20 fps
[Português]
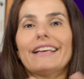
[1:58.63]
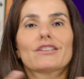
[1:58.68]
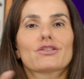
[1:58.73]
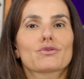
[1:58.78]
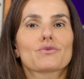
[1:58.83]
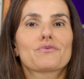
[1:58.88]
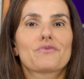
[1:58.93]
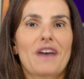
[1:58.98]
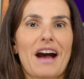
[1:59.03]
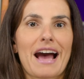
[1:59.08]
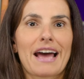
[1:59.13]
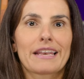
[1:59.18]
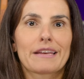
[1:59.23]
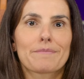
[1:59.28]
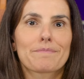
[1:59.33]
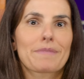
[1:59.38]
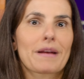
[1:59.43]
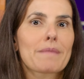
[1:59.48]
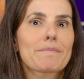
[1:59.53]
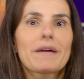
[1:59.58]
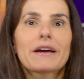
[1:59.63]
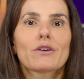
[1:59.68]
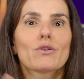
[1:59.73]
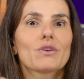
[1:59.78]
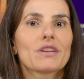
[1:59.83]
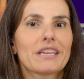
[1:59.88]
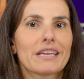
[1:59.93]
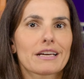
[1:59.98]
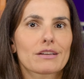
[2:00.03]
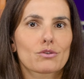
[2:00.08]
isso vale para a
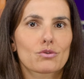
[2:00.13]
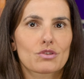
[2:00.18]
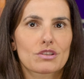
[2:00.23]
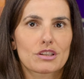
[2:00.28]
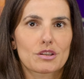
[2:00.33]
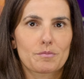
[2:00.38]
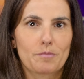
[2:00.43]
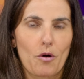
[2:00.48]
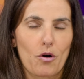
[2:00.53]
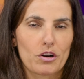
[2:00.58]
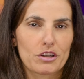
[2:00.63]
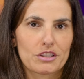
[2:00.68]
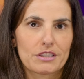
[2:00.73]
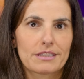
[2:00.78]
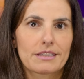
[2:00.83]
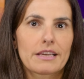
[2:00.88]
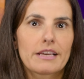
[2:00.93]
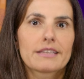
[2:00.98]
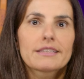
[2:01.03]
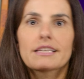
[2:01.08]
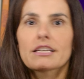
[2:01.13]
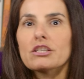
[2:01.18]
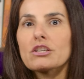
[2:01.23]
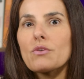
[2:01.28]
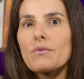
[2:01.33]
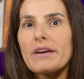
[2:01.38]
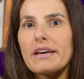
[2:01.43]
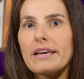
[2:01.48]
maioria dos esportes, sejam